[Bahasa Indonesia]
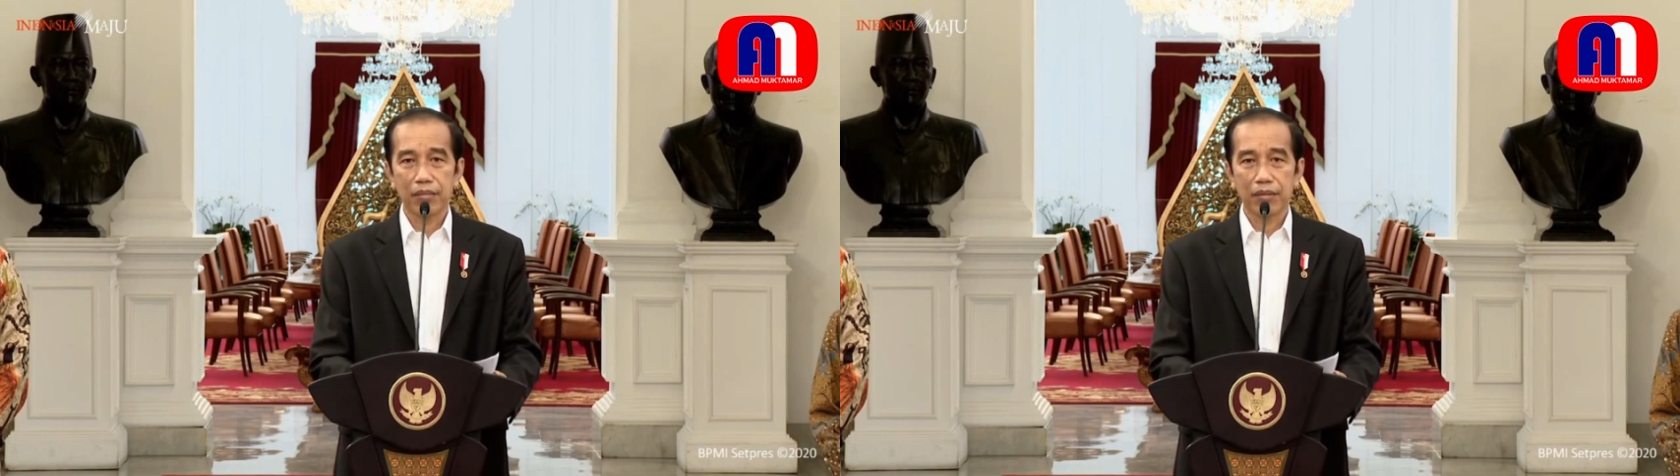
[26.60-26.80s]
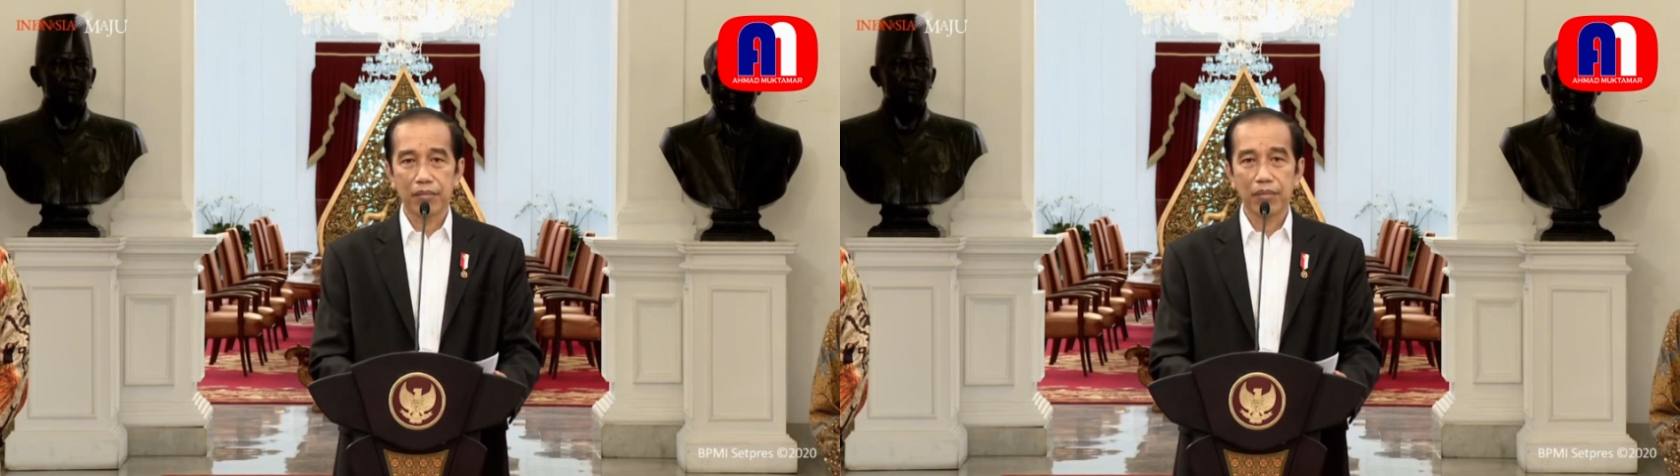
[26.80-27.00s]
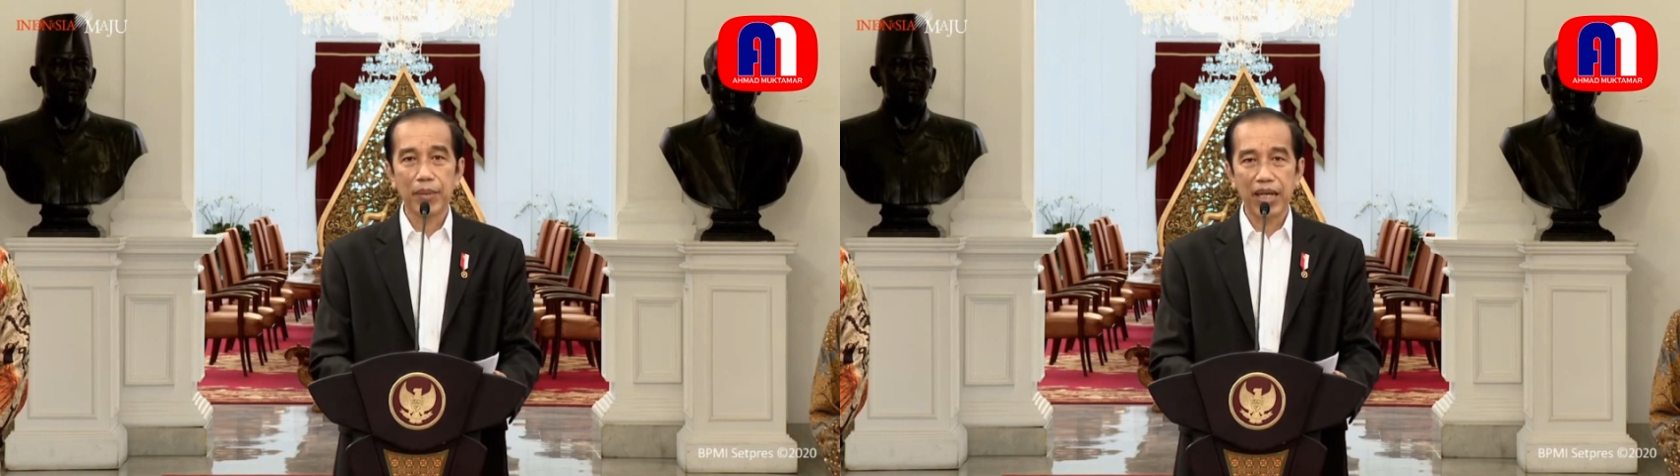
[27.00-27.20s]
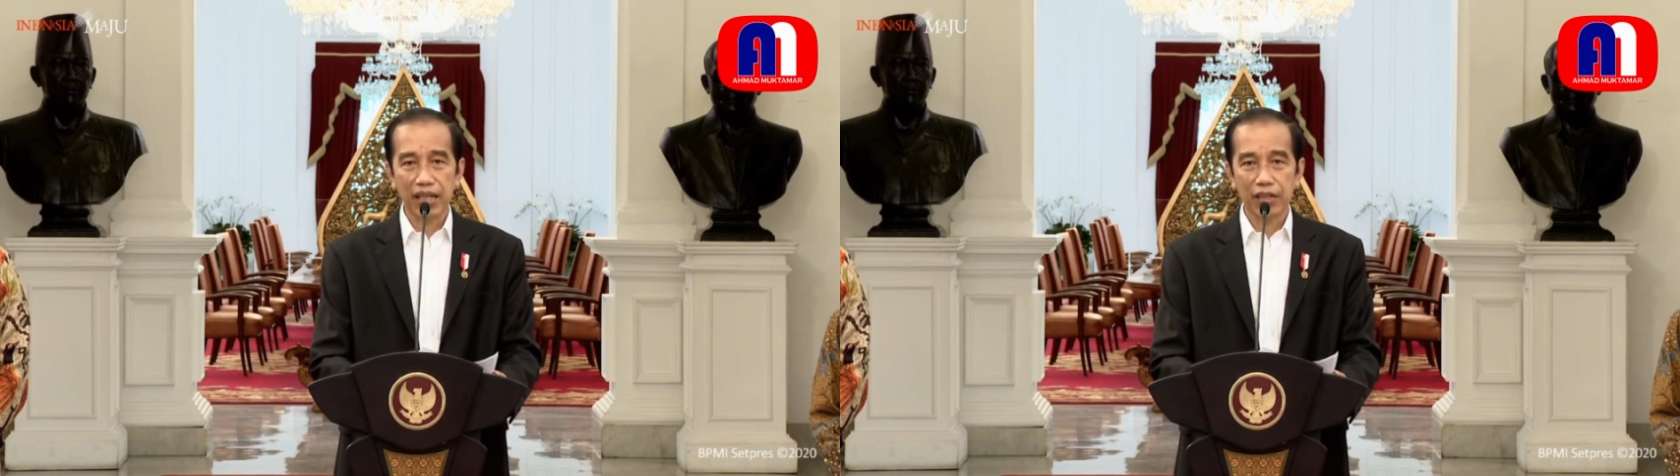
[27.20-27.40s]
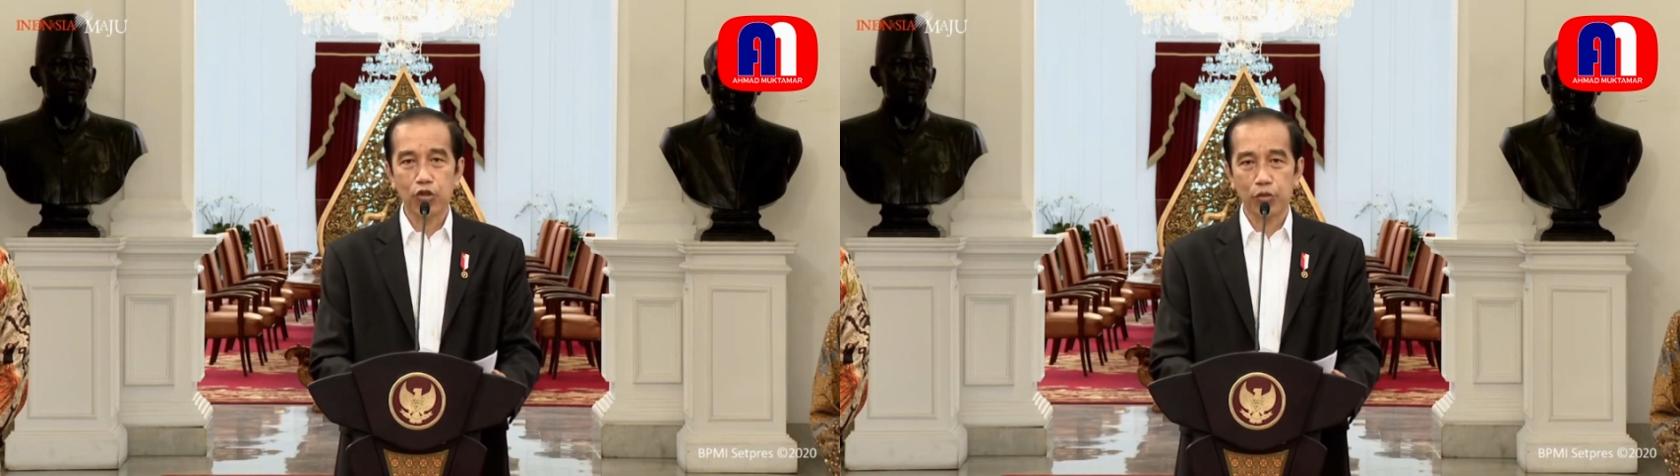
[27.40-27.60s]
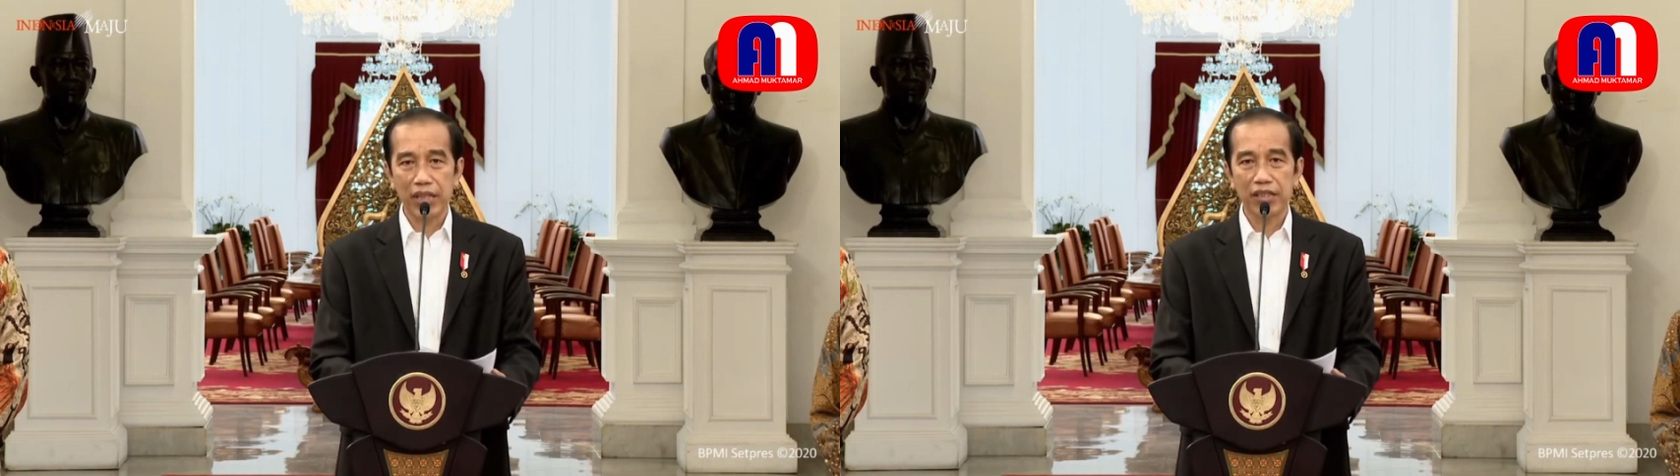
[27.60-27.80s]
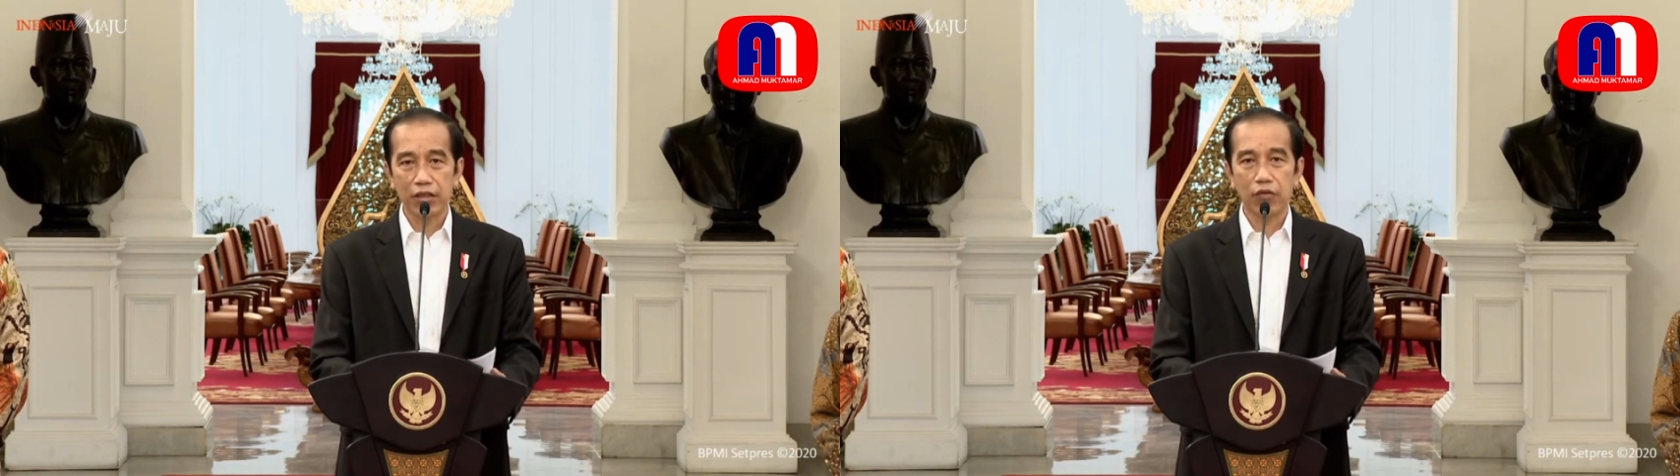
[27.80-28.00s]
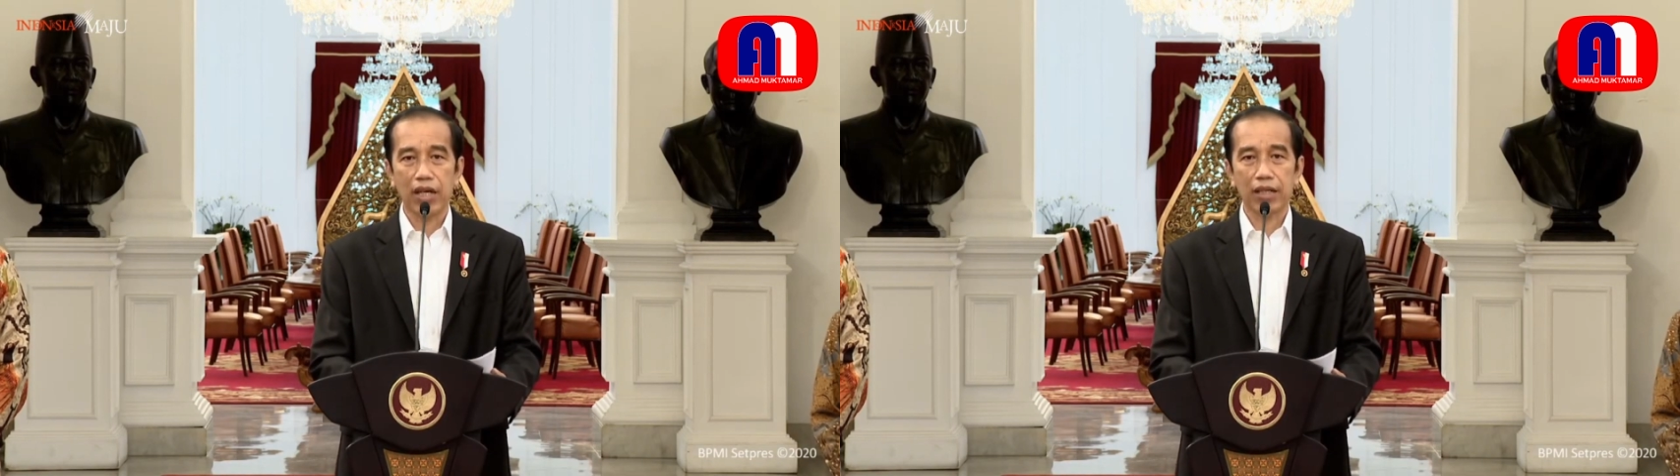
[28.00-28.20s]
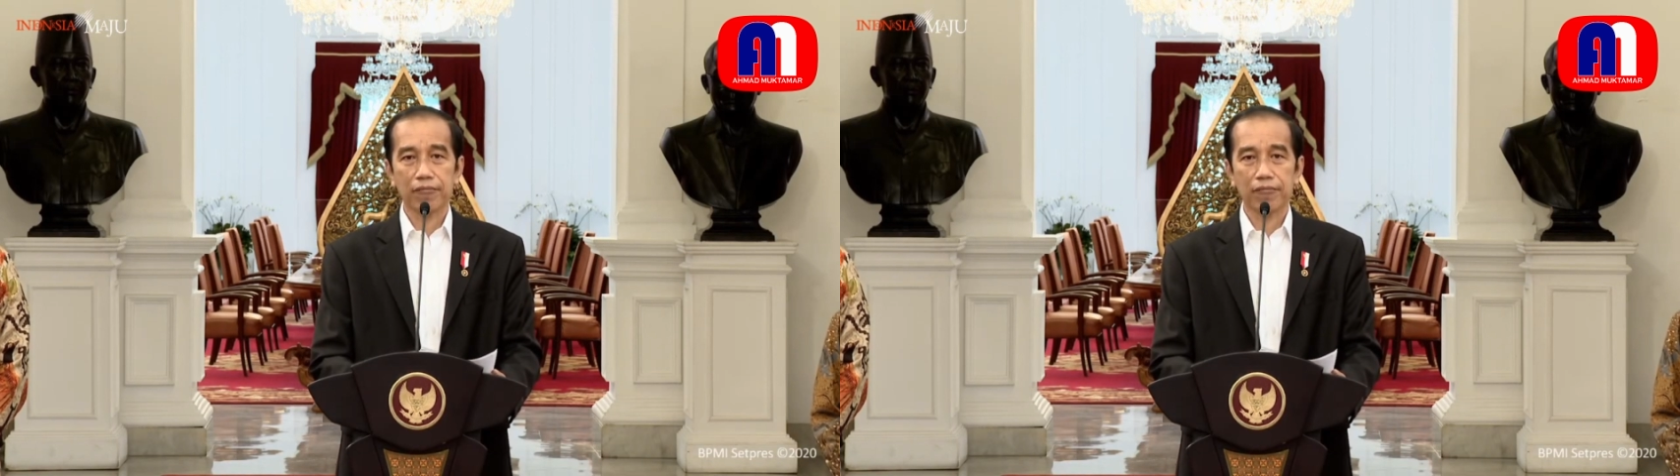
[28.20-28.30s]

memakan korban jiwa.